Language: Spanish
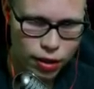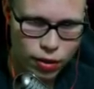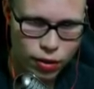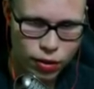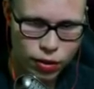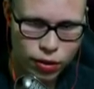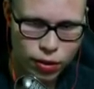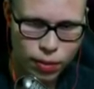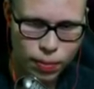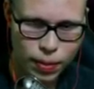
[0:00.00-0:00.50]

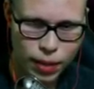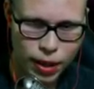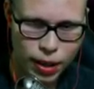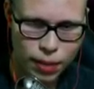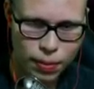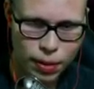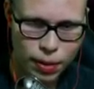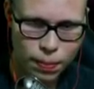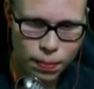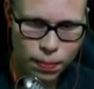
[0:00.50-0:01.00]
Otro para
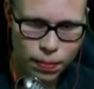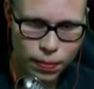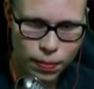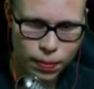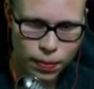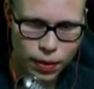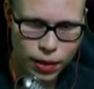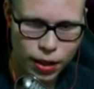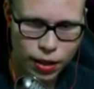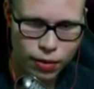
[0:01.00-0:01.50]

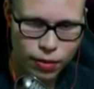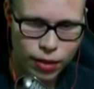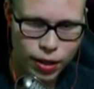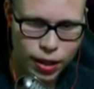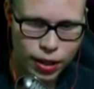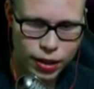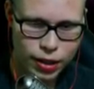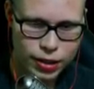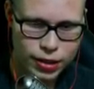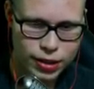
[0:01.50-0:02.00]

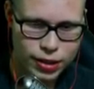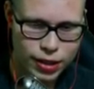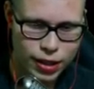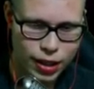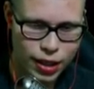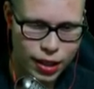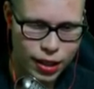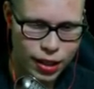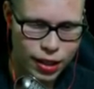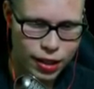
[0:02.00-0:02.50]
MP40 si
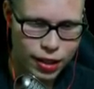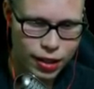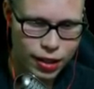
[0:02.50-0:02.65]
sale.